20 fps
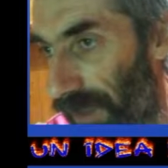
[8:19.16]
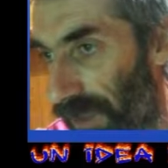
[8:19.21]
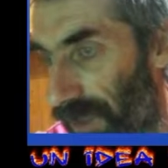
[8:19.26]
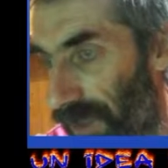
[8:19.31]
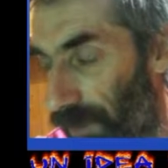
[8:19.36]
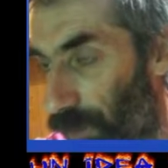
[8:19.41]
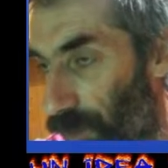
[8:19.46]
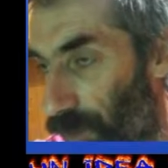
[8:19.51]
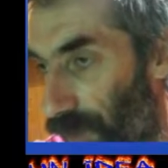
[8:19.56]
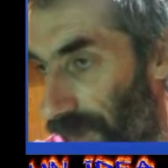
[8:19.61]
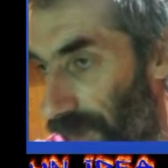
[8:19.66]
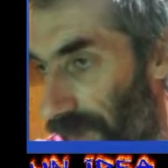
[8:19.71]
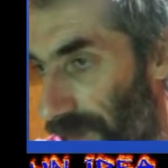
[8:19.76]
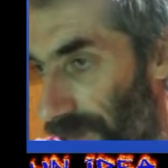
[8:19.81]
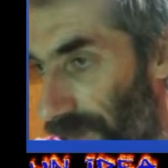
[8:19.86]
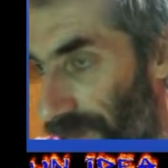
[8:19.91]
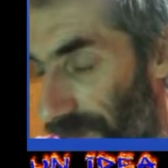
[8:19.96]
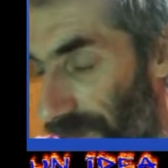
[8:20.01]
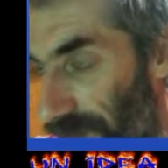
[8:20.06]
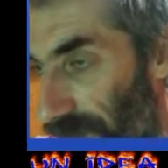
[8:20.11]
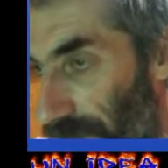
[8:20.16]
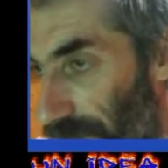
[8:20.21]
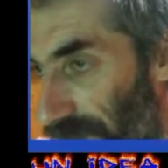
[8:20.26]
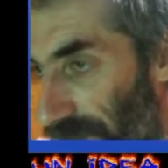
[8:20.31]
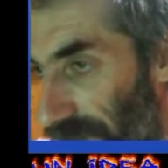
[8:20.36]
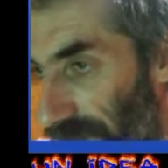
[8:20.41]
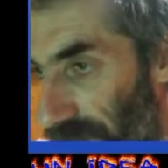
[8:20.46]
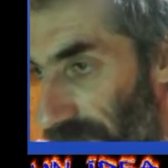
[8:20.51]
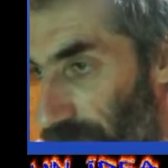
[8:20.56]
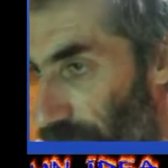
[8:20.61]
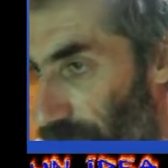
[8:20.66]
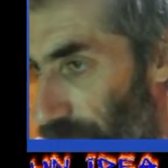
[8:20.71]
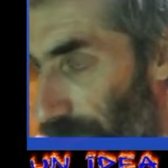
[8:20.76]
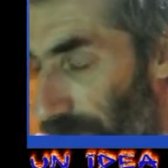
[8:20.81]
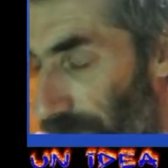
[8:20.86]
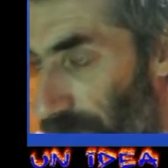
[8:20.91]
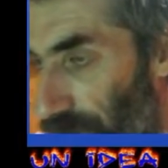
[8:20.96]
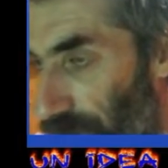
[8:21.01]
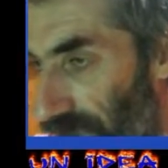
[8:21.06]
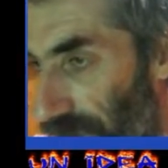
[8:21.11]
si muore eh, facilmente. Se non
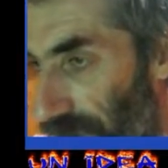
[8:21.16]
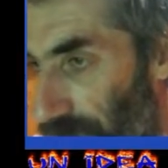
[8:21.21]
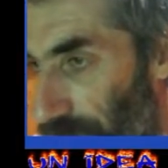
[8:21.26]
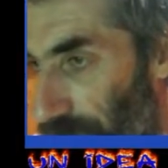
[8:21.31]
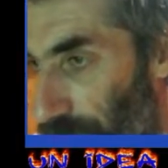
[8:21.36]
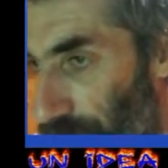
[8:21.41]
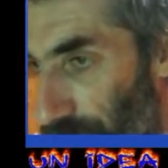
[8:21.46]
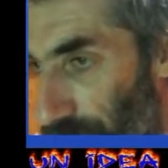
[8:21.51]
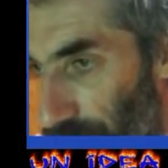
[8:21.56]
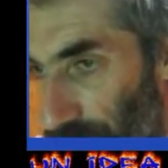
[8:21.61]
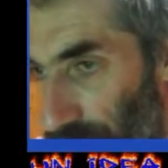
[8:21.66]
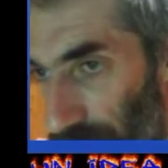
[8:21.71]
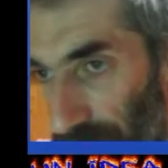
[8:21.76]
sbaglio il salto muoio.